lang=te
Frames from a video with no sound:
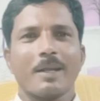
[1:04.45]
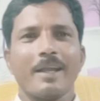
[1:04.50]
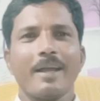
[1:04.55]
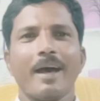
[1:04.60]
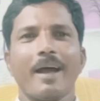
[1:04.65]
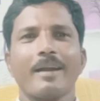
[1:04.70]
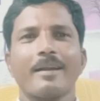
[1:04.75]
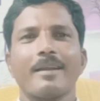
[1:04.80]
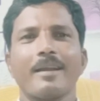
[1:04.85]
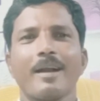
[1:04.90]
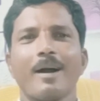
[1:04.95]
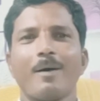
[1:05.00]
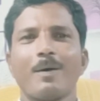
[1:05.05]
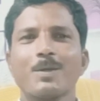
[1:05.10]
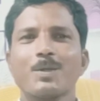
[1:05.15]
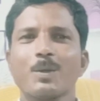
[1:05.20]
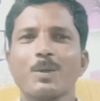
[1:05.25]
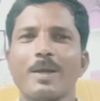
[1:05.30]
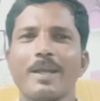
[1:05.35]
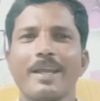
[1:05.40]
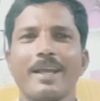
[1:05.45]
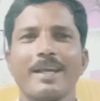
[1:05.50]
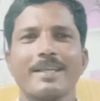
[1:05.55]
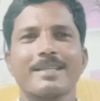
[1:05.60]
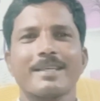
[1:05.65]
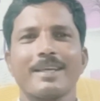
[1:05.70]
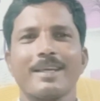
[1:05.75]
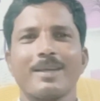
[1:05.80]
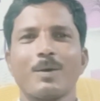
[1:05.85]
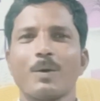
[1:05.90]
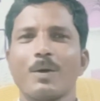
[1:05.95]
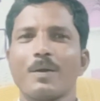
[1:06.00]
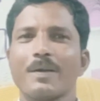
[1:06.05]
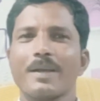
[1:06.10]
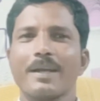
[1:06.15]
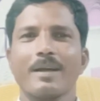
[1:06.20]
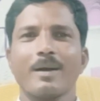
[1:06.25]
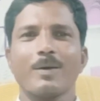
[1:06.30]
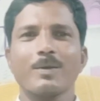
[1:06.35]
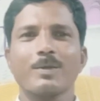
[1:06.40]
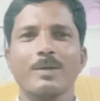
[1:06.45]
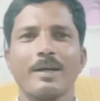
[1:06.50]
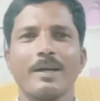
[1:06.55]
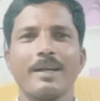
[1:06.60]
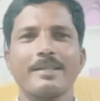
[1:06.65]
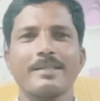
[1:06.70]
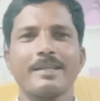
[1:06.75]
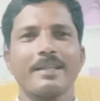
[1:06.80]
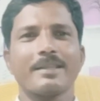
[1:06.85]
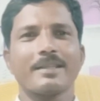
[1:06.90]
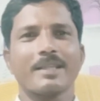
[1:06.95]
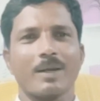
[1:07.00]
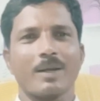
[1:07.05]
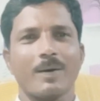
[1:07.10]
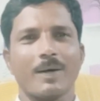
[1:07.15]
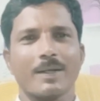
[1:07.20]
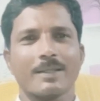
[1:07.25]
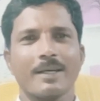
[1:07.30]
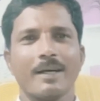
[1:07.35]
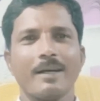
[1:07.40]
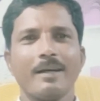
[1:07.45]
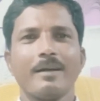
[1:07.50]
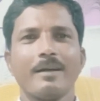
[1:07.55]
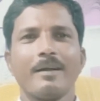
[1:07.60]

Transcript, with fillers: టీఆర్టీ కావచ్చు డిఎస్సి నోటిఫికేషన్ కావచ్చు రిలీజ్ అయిన తర్వాత